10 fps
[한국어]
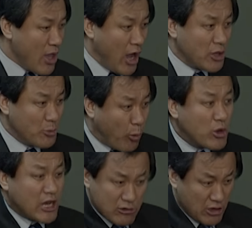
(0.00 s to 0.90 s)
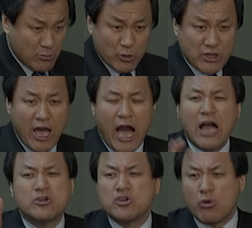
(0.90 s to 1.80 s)
아니면 보리가루 해서 먹으세요.
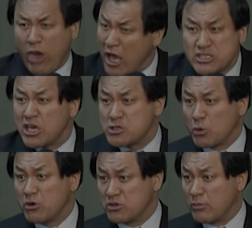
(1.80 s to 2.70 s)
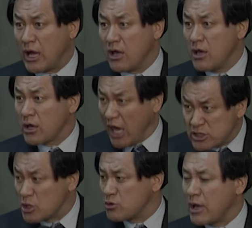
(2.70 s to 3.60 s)
아이, 그거 굉장히 좋은 거더만.
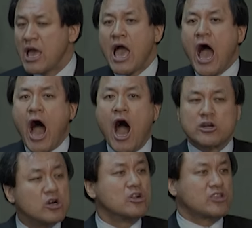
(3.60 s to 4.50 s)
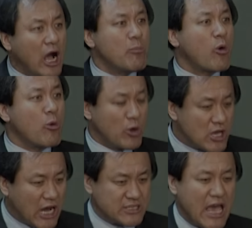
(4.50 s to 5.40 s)
굉장히 좋은. 아, 그걸 딱 먹고
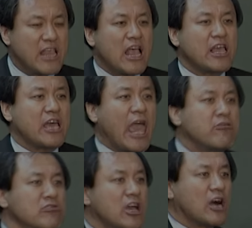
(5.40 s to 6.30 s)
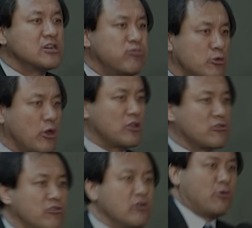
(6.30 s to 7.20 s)
보니까 세상에 개구리가 그 물속에서
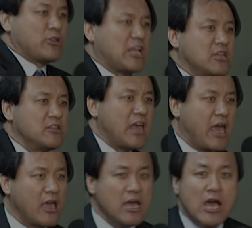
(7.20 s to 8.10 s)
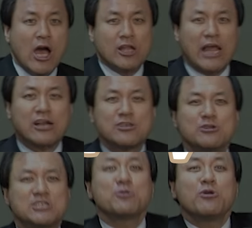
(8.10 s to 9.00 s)
수영하고 다니는데 나는요,
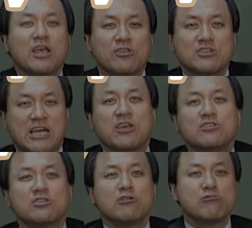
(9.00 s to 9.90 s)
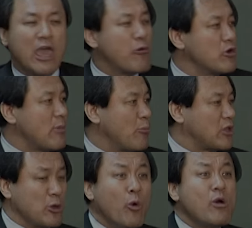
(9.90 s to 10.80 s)
시골에서 자연스러운 개구리만
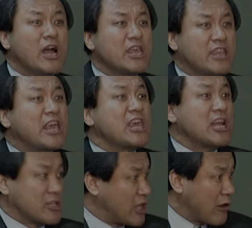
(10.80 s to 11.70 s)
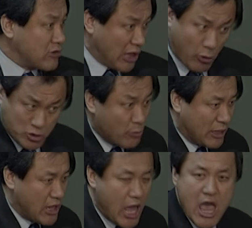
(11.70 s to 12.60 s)
보다 용가리 새끼 같은 개구리 나 거기 처음 봤네.